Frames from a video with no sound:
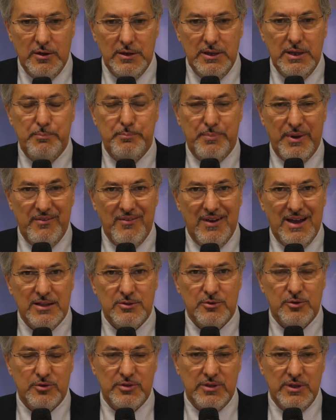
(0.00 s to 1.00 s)
il
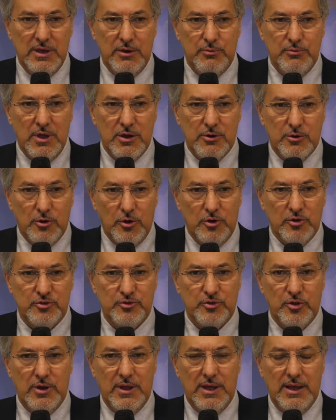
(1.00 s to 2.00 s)
privato sia una
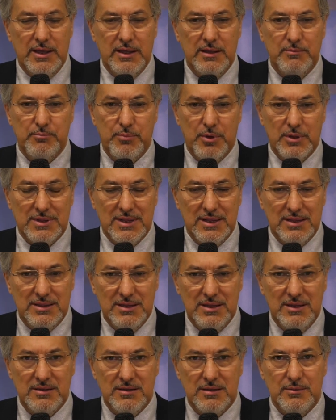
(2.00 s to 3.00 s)
costola
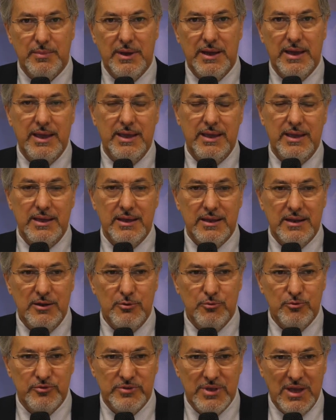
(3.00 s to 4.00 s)
importantissima e
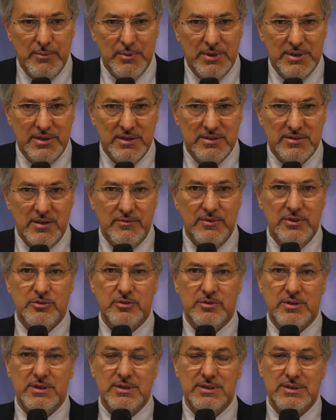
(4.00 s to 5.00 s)
irrinunciabile del servizio
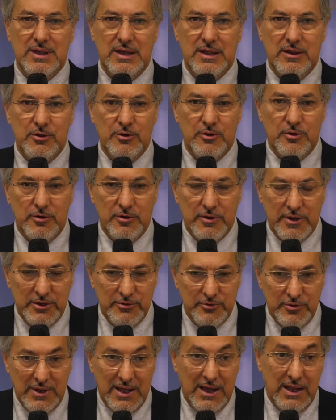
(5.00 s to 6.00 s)
sanitario
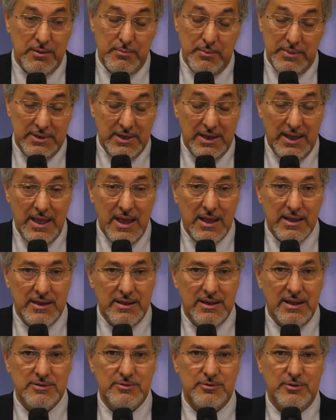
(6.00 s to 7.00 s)
regionale, direi anche
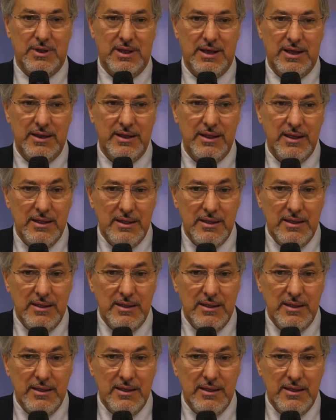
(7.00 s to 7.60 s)
nazionale.